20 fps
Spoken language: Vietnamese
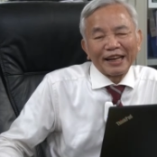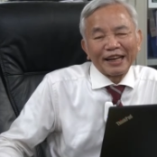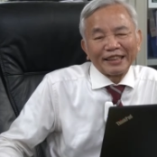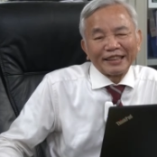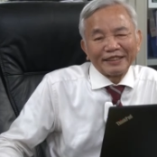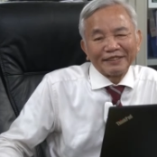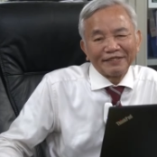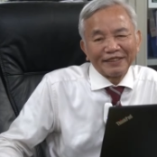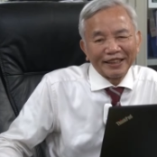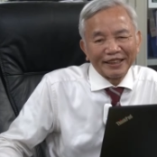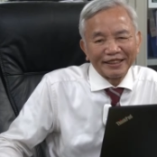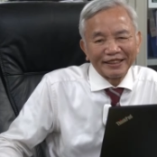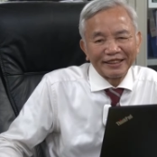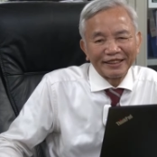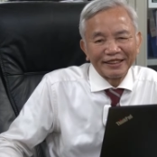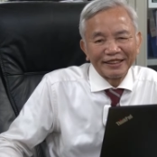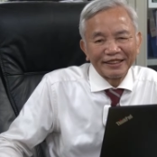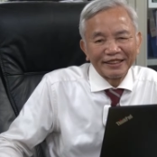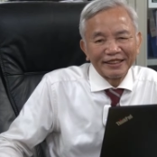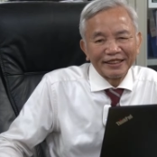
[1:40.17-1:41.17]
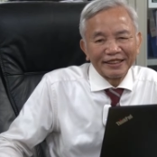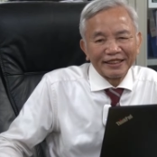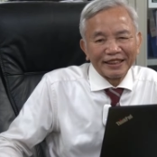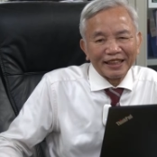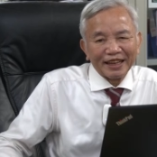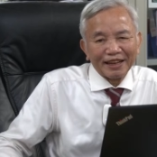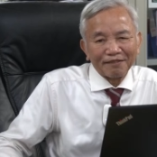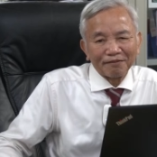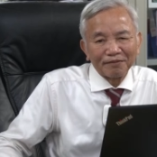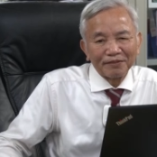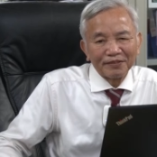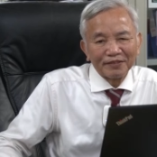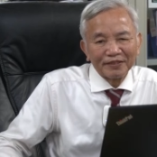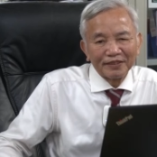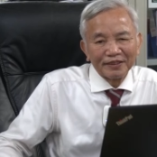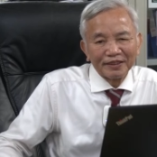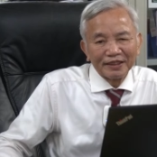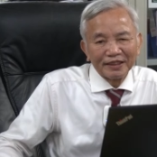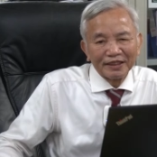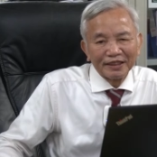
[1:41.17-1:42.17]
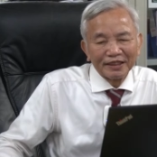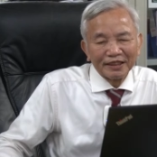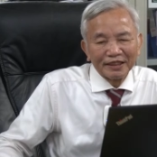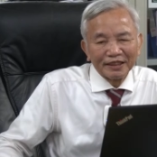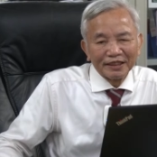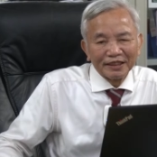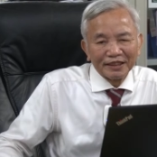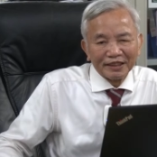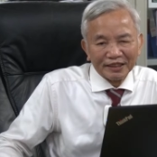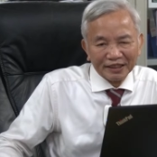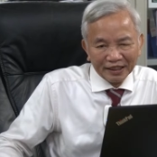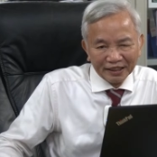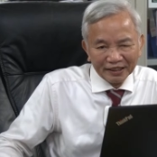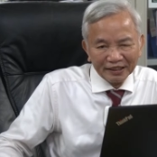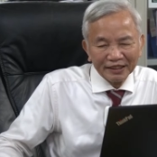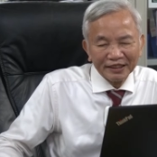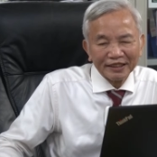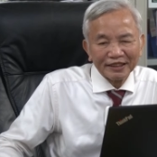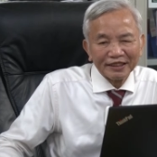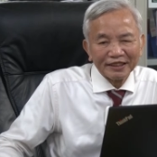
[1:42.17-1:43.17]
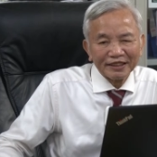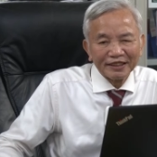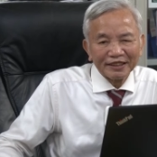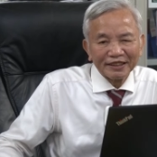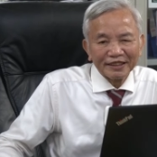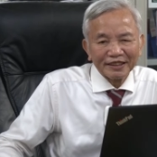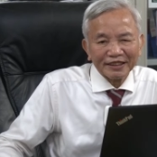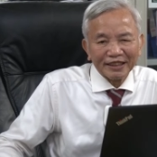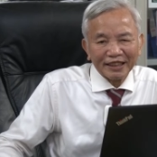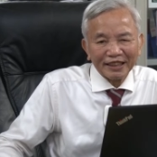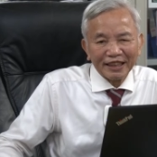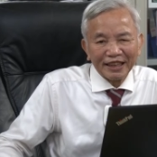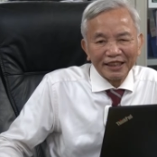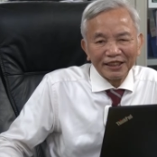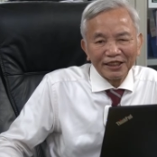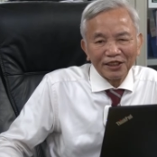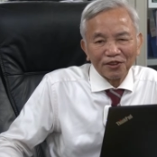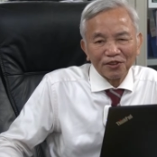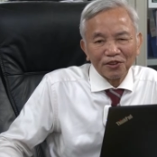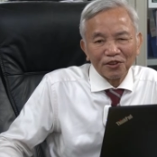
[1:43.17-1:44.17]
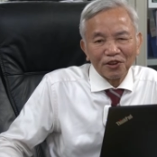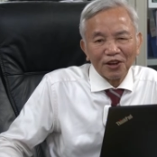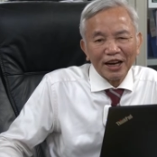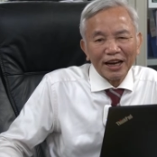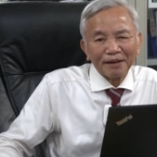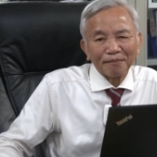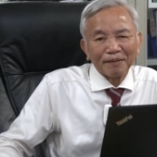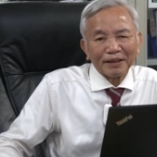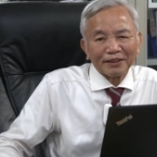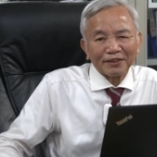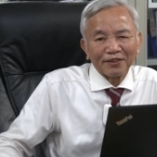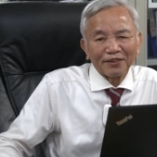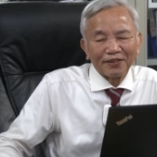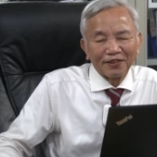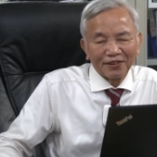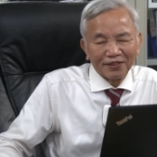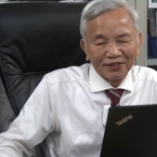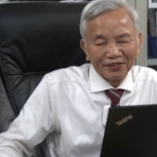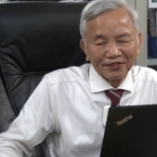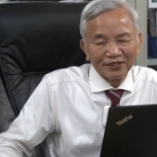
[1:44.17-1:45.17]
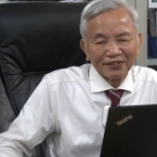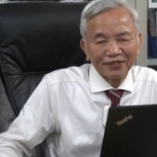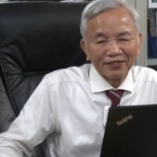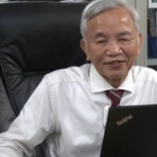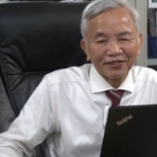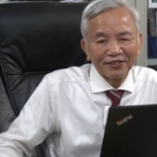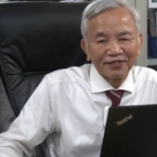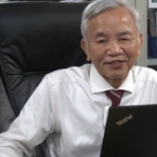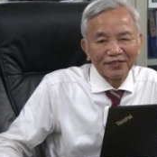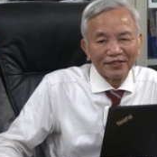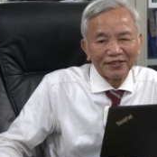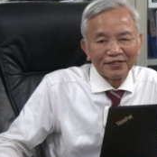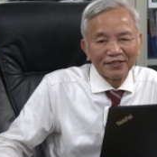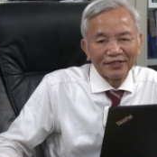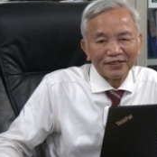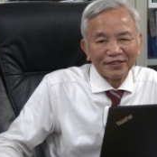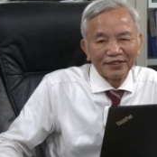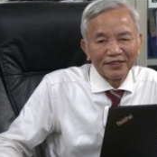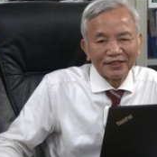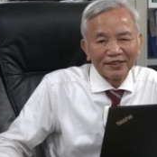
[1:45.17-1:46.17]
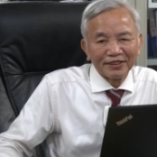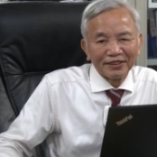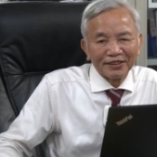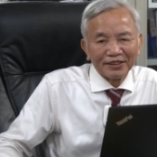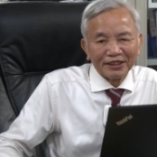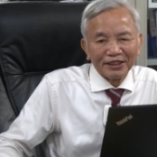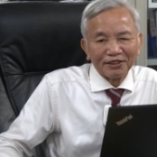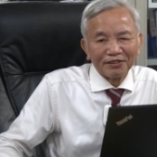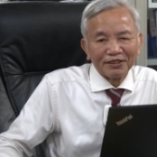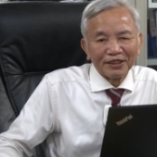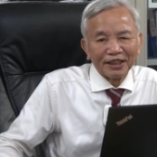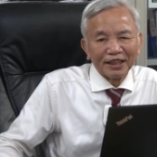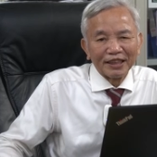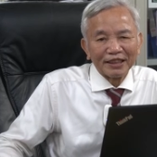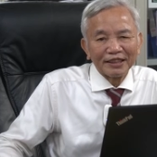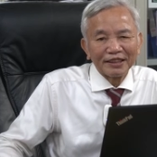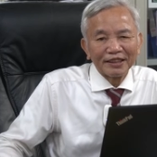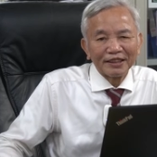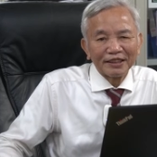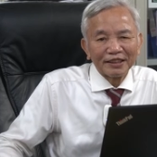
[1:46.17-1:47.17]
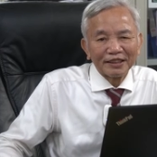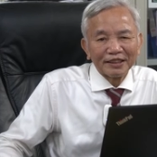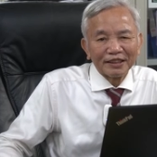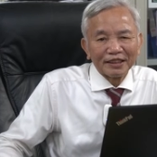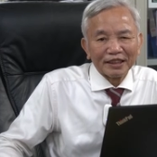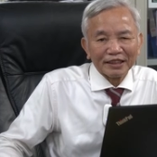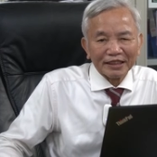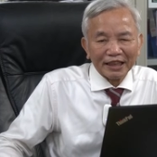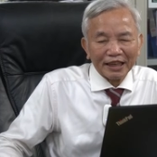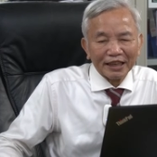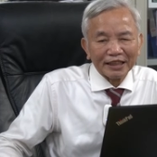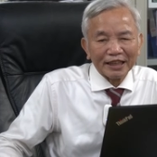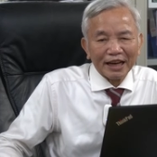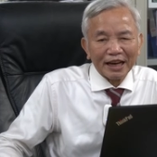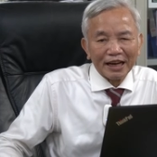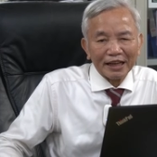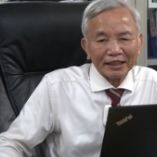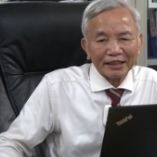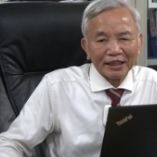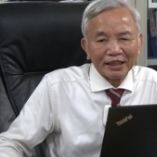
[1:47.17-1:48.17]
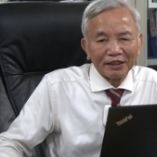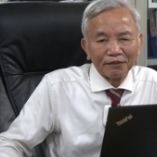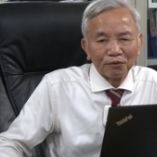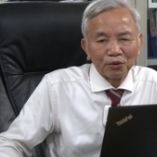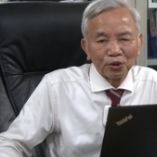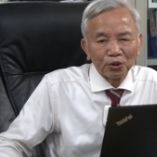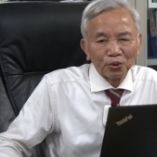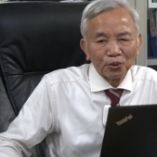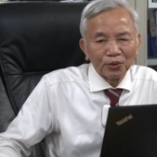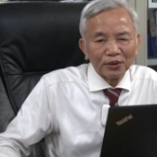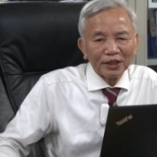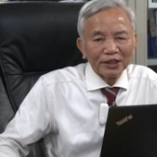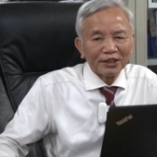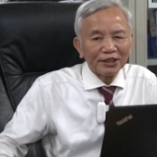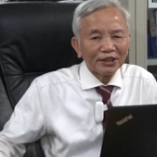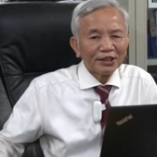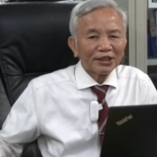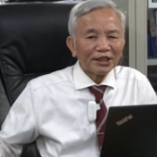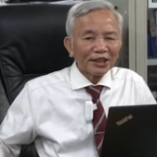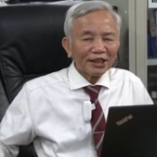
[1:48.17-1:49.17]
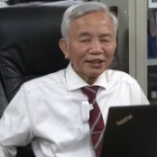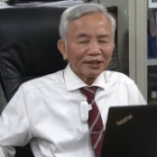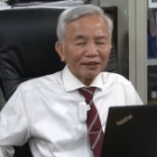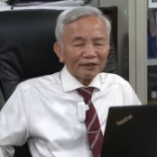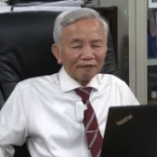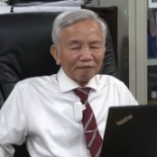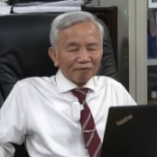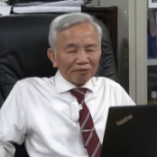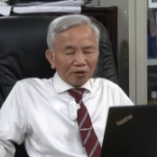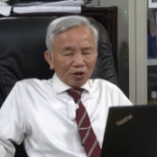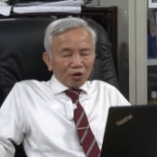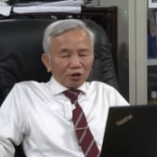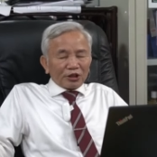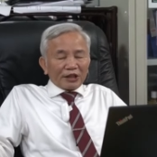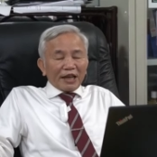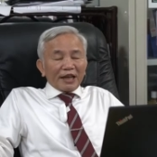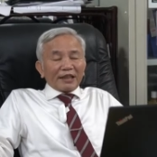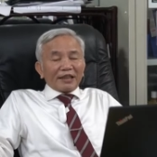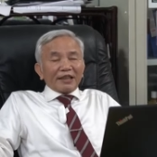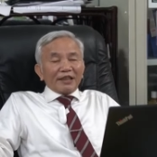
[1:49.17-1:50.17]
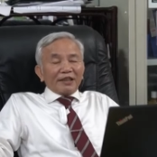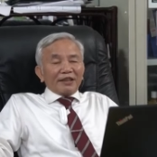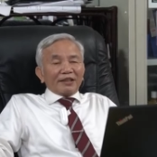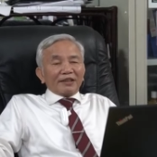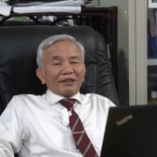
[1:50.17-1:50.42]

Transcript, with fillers: là như vậy làm nhưng cái đấy nó cũng có hai mặt của nó nhiều người à, kể cả thời vua chúa ngày xưa ấy họ chết ấy